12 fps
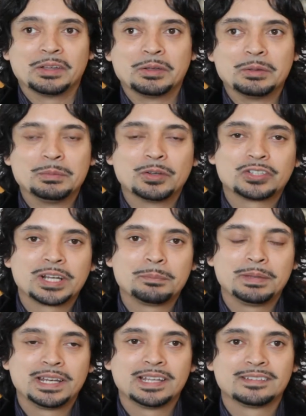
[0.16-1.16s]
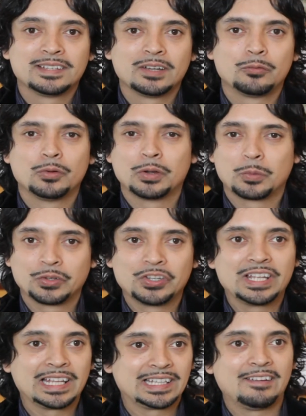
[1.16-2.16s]
Y mi otra experiencia fue cuando
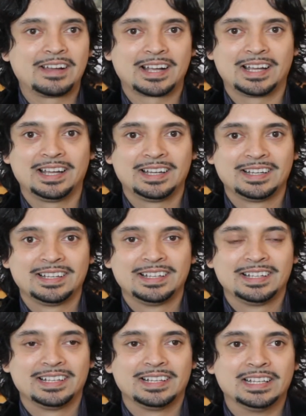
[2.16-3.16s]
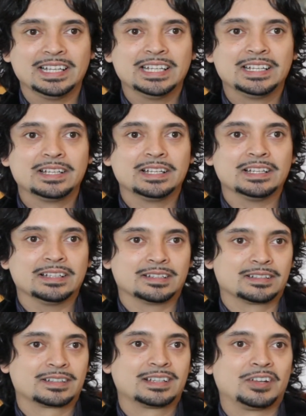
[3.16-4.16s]
ya estaba acá y eh,
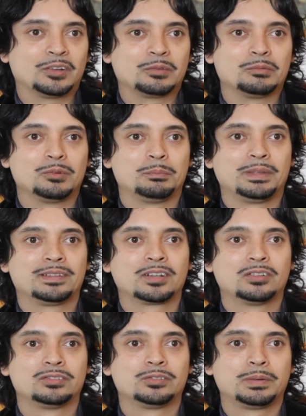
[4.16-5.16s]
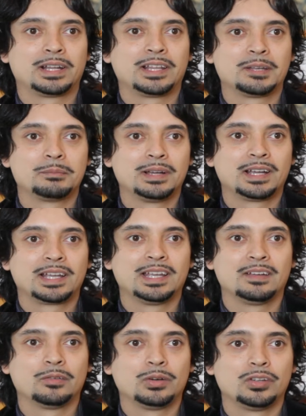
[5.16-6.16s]
claro, uno empieza con tu paradigma
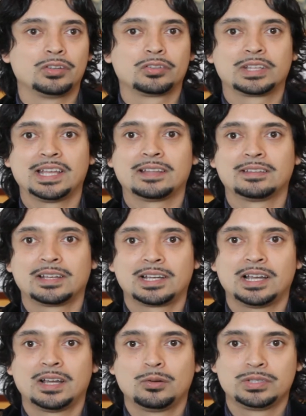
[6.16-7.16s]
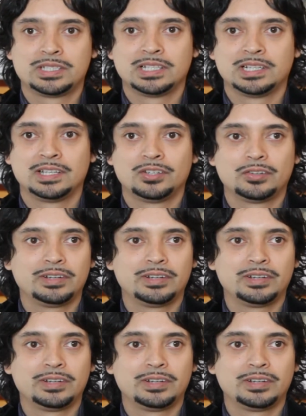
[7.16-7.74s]
que, bueno, yo, ¿qué hace acá un chileno